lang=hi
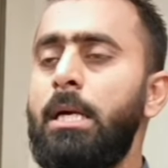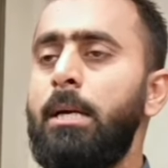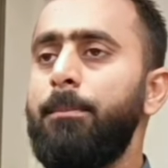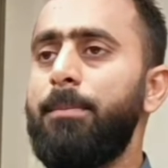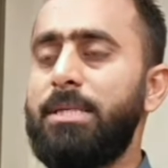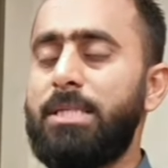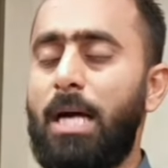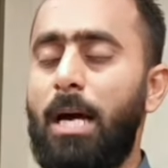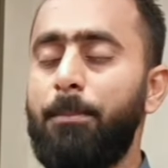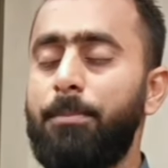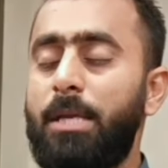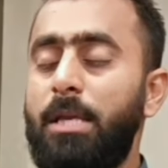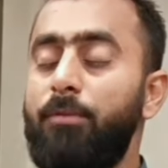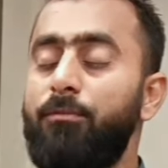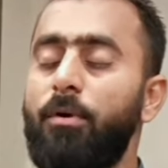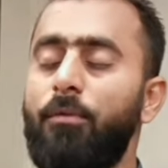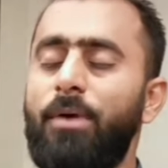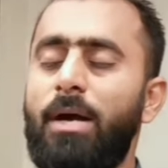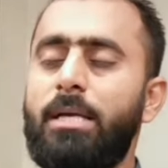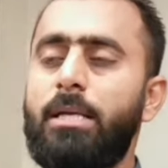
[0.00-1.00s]
पंजाब की
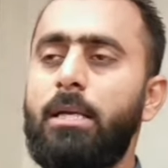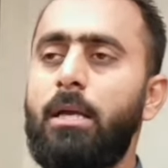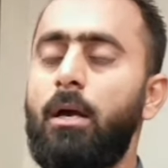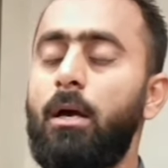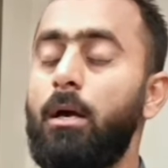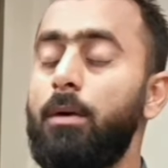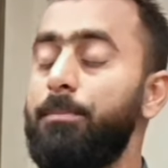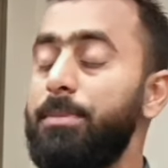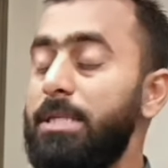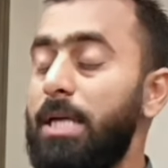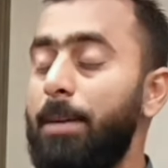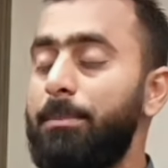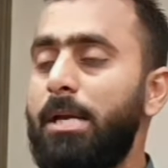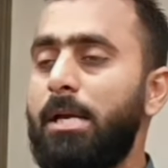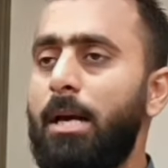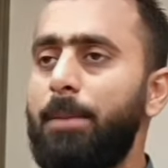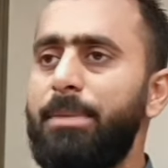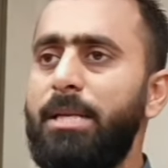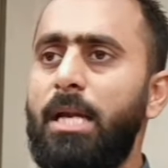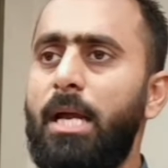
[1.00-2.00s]
वफाकी पंजाब की
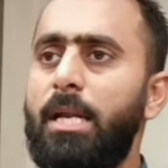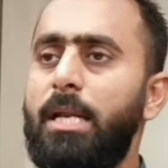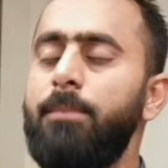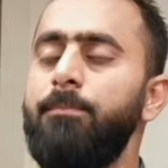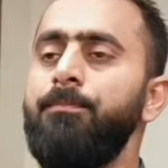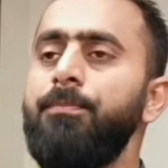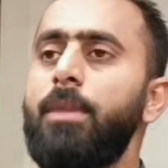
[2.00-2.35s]
काबीना ने